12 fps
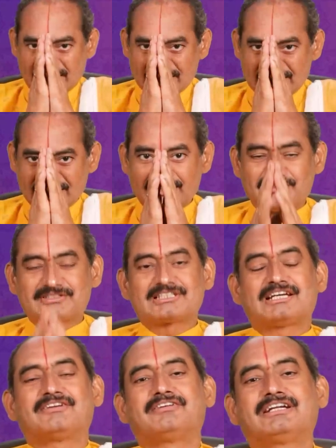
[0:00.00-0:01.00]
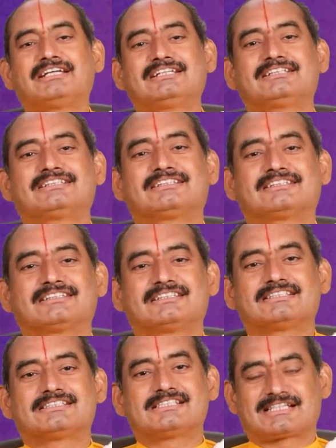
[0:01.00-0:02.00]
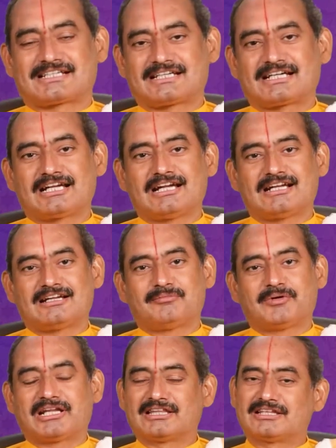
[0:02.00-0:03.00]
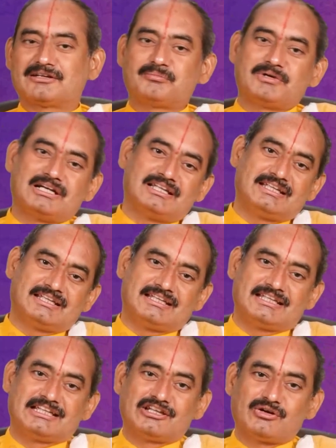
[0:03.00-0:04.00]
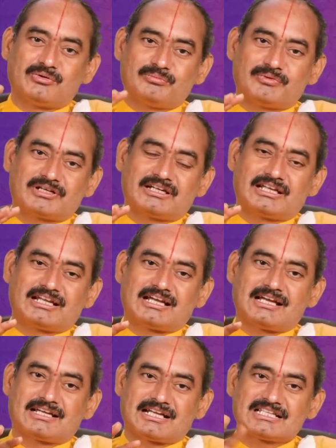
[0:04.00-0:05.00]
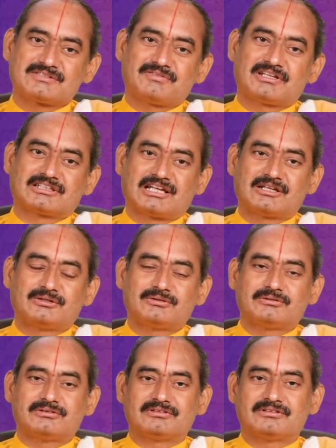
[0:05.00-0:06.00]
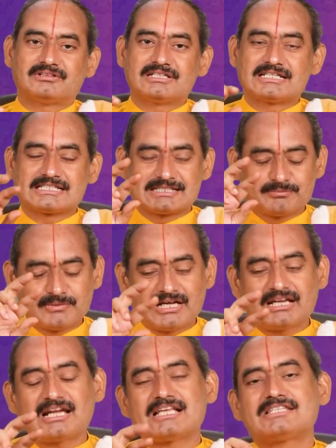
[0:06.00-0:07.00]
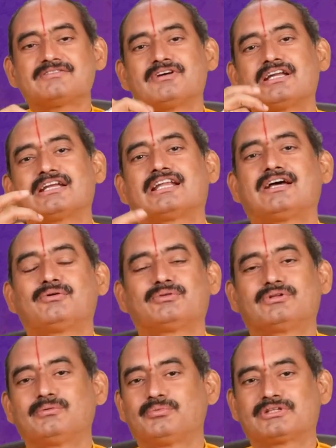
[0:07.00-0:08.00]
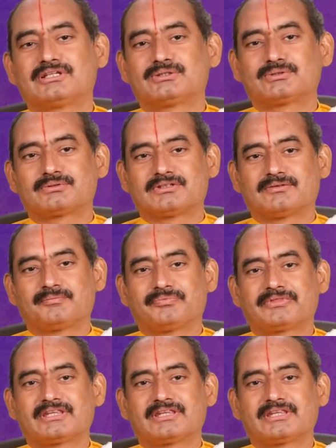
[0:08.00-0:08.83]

అందరికీ నమస్కారం అండి చక్కగా మనందరం మళ్ళీ ఈ నవంబర్ నెల రాశి ఫలితాల్లో సింహరాశి వారికి ఎలా ఉందో ఇప్పుడు తెలుసుకుందాం